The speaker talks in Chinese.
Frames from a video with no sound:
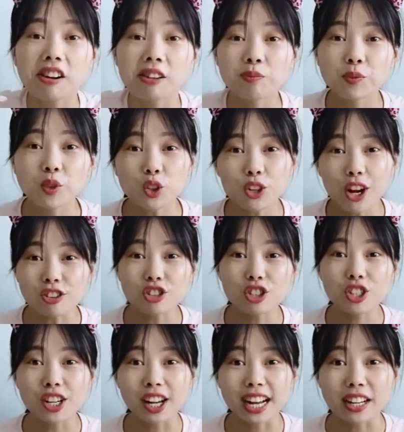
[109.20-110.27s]
就这样吃
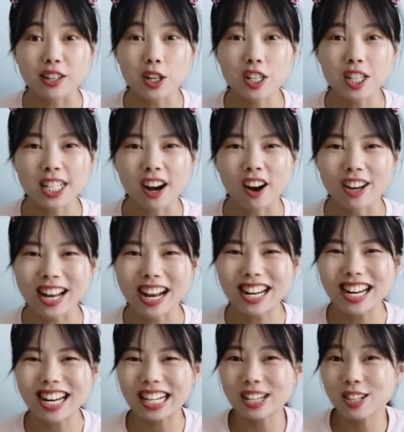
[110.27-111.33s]
着，感觉自己好像是
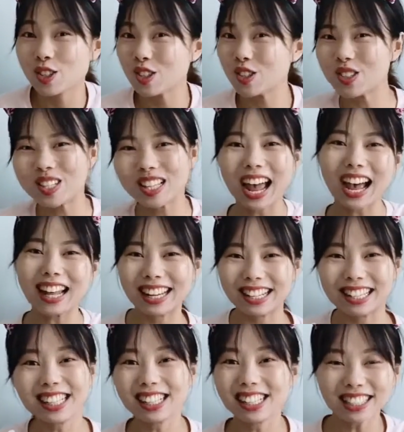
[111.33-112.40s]
一个巨大的
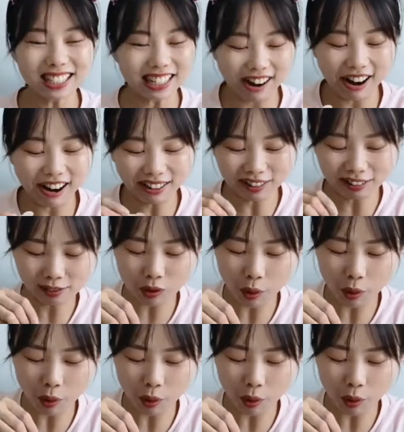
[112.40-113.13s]
婴儿，